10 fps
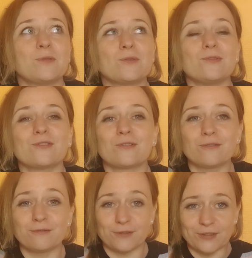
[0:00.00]
beaucoup se
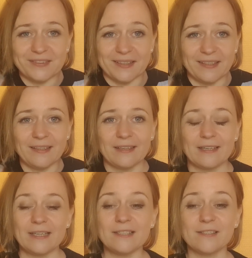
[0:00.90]
vanter
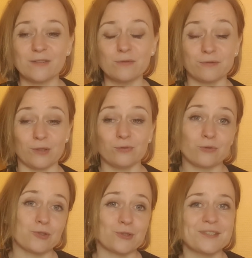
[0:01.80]
et souvent
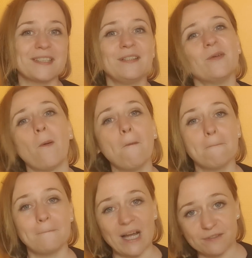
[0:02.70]
de choses qu'ils n'ont
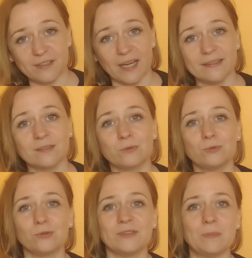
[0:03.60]
pas faites
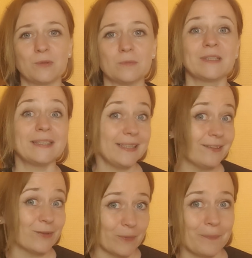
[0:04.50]
ou de diplômes
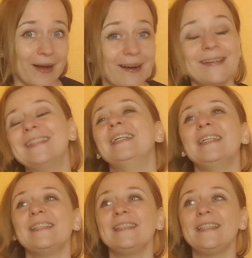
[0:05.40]
qu'ils n'ont pas.
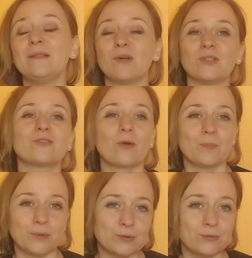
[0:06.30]
Ils mentent
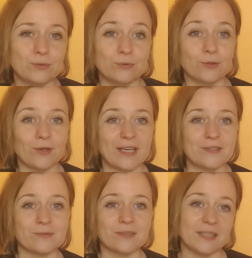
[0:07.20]
beaucoup ou de
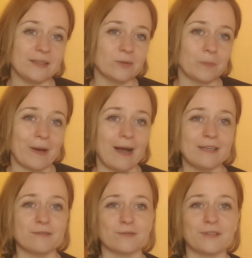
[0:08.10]
relations qu'ils n'ont pas.
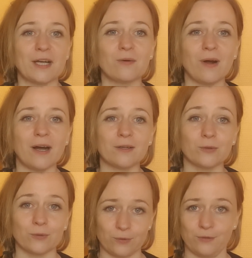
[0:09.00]
Ils vont faire croire
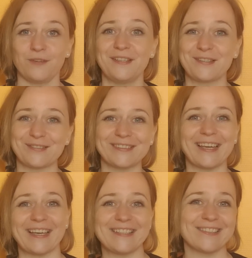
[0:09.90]
que eux, ils sont
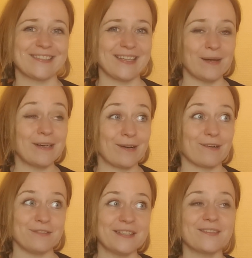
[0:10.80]
très sociables. Alors
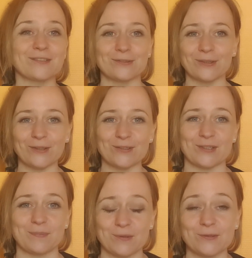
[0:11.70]
qu'en fait, quand on creuse
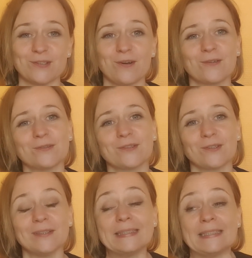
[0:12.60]
un peu, on se rend compte que